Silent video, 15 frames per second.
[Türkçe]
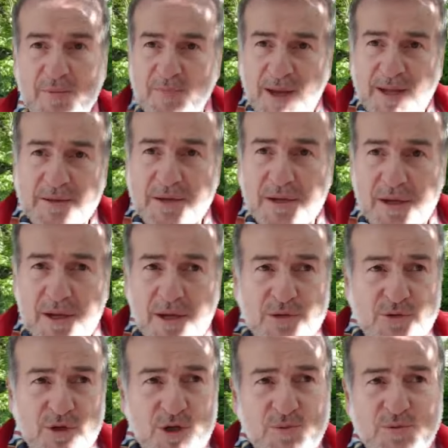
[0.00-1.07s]
Ben
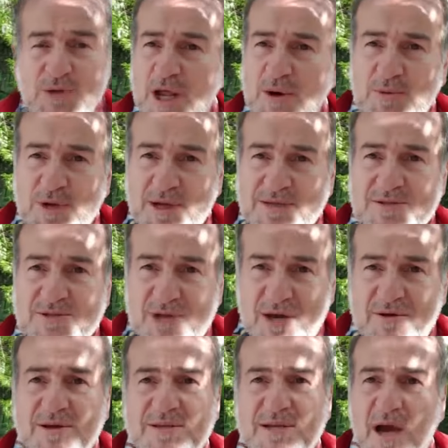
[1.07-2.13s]
sonra bunlar bunu yazınca
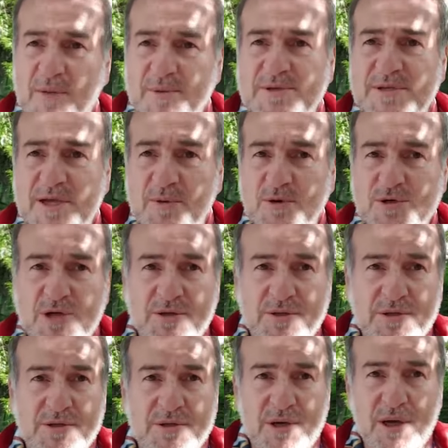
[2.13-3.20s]
evet ya biz niye
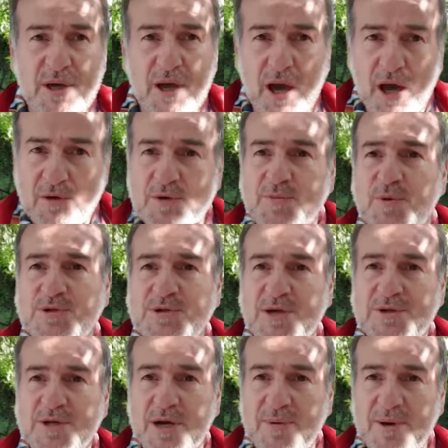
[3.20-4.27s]
boşandık? Evet
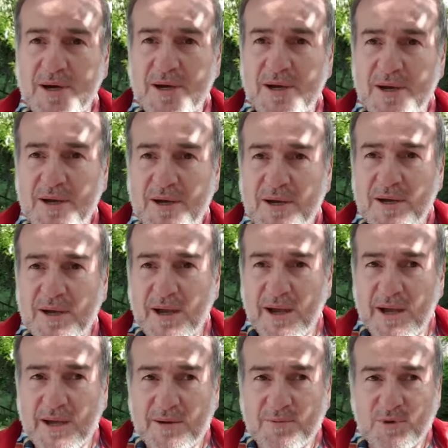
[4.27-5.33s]
boşandık ama
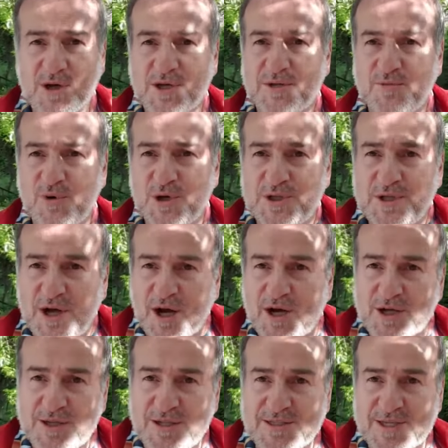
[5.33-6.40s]
eğer bu kadın bu kadar
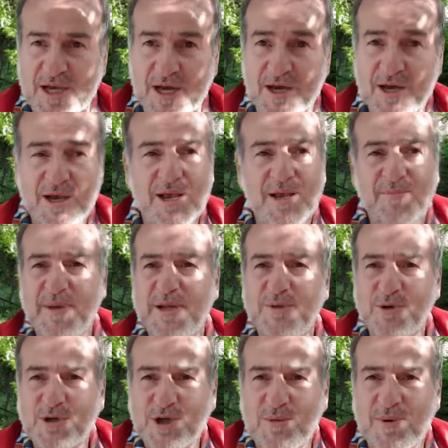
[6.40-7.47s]
akıllıysa,
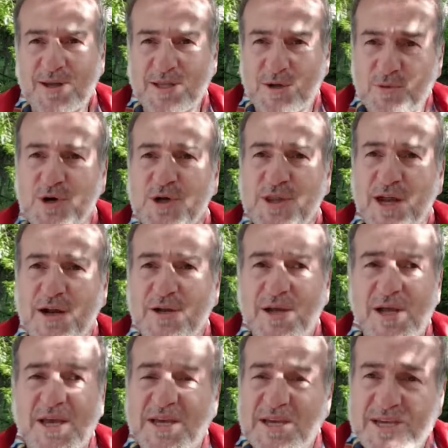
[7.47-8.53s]
beni boşamakta bu kadar
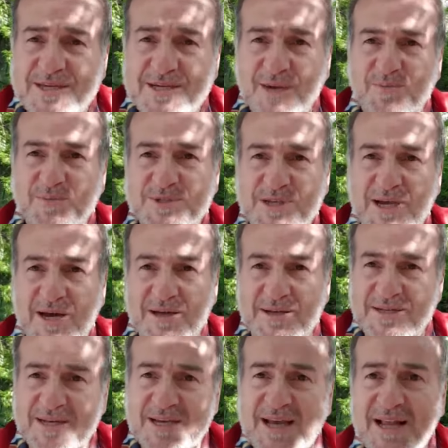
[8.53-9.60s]
iyi yapmışsa
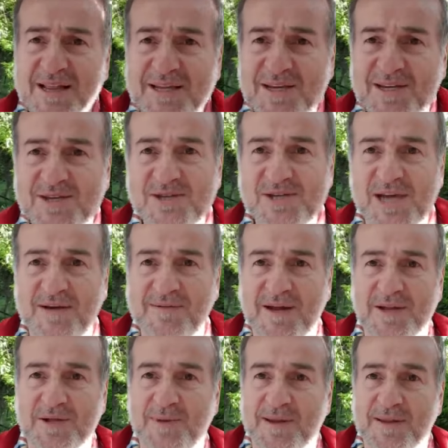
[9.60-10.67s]
niye geldi ikinci
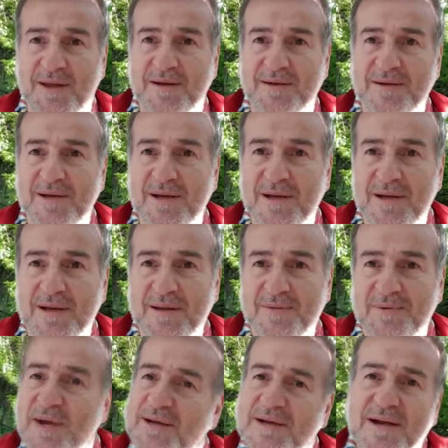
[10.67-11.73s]
evlendi benden?
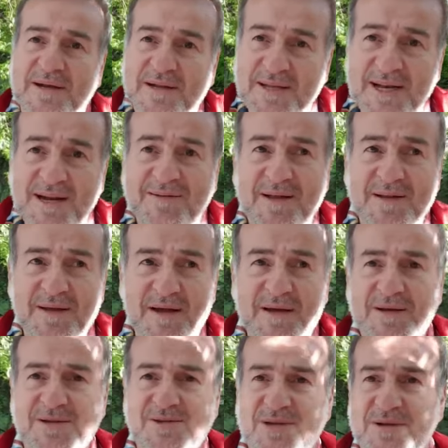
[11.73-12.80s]
Tekrar neden evlendi
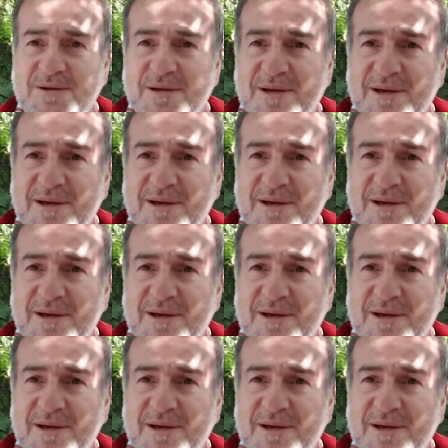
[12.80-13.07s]
arkadaşlar?